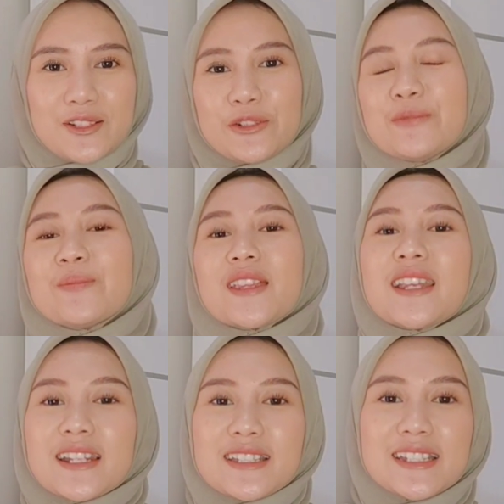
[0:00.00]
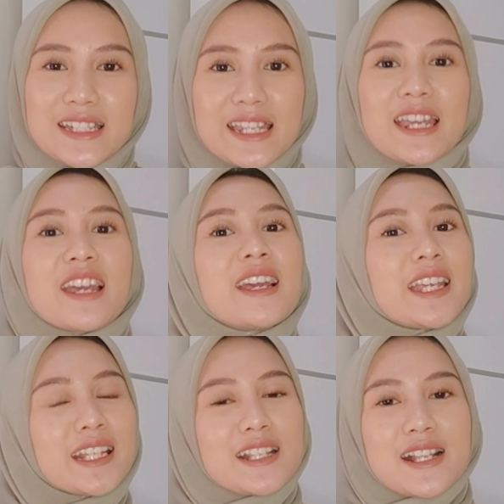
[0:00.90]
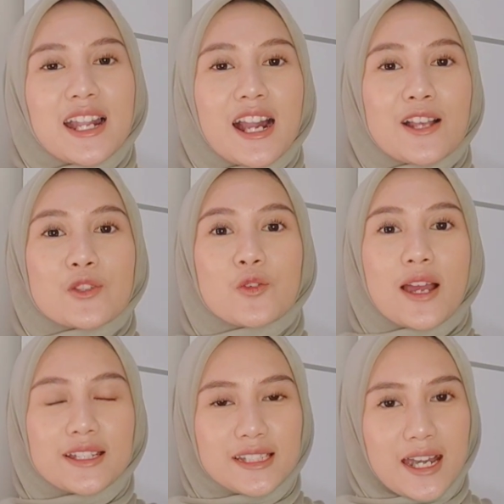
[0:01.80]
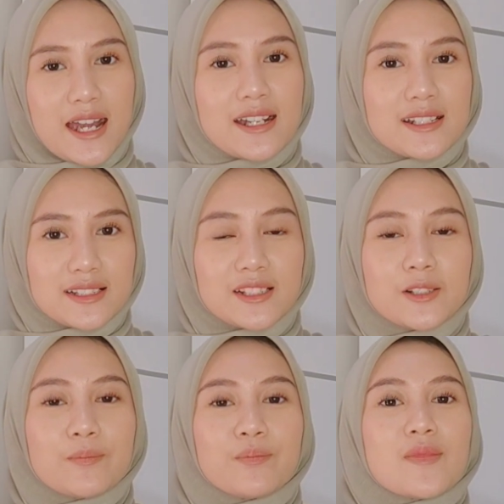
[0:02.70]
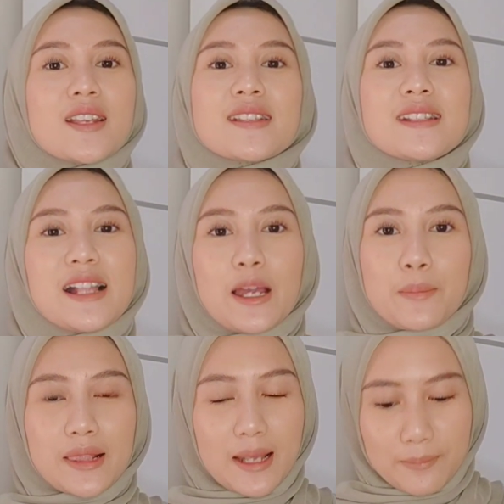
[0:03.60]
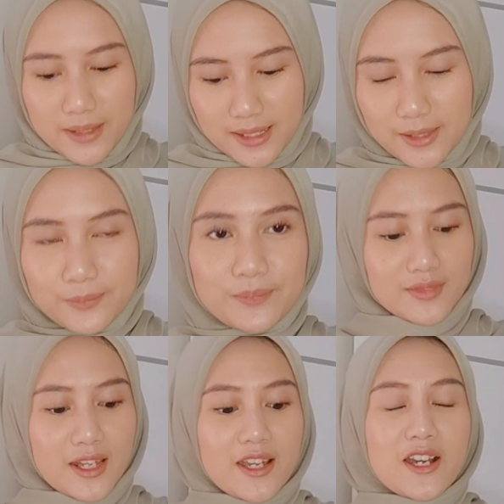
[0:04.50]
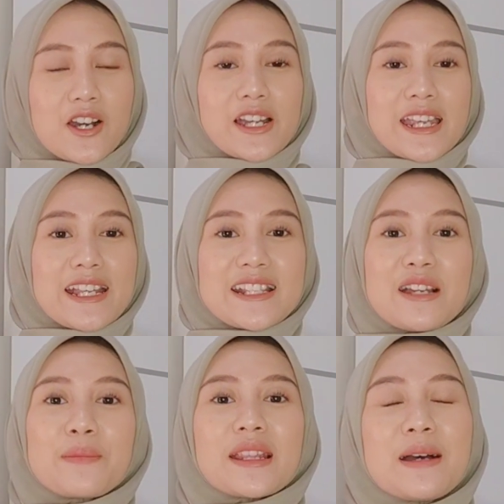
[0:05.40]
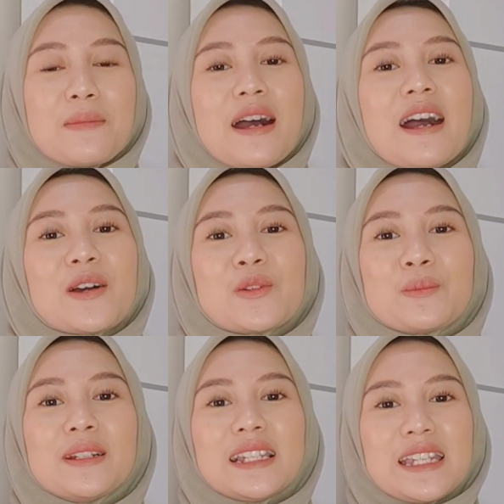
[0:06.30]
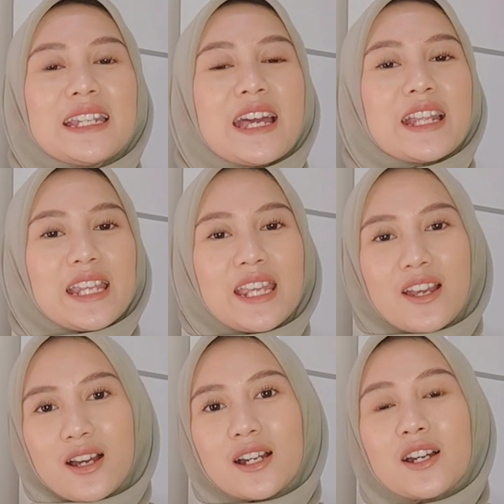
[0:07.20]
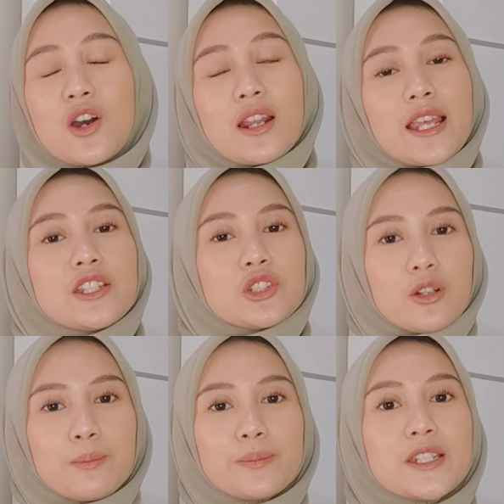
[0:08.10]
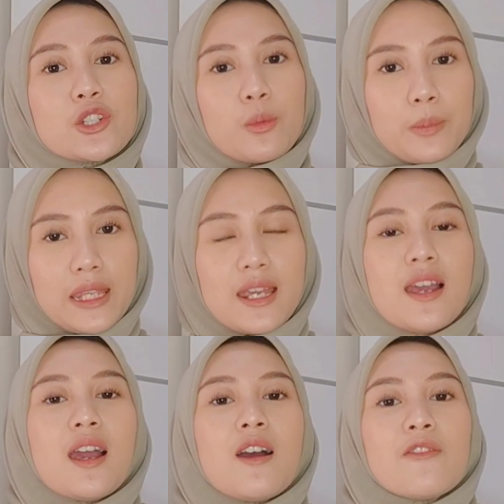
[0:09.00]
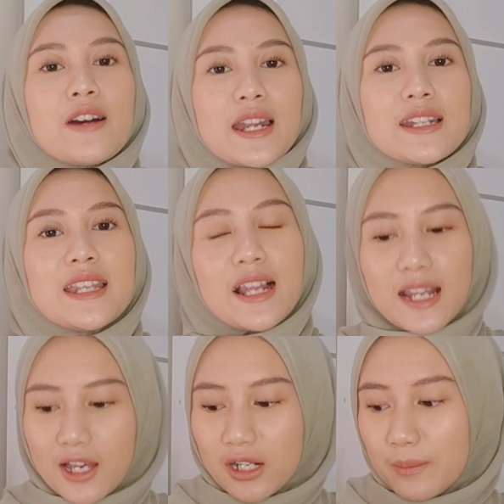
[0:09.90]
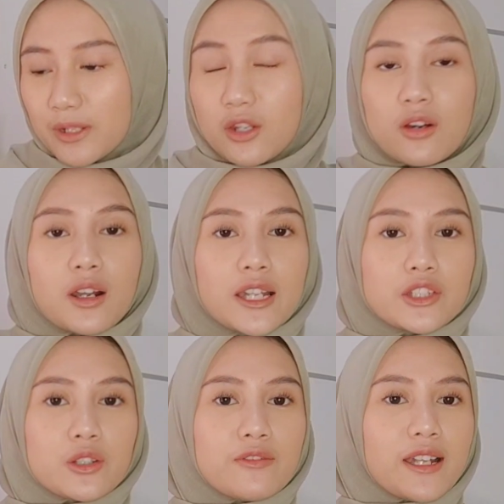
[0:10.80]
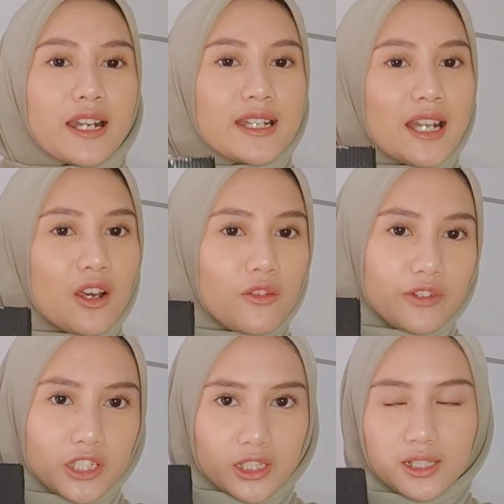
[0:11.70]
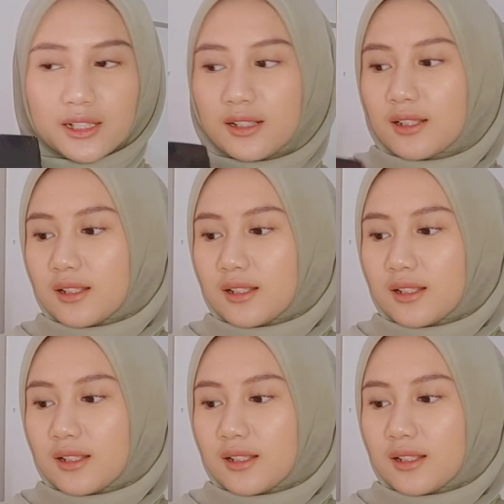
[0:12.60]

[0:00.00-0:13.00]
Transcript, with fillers: gitu nah jadi kita sekarang langsung aja ke sendal yang pertama Oke okay guys, yang pertama aku beli dari uh, online shop di Shopee Faradela, namanya online shop Faradela Official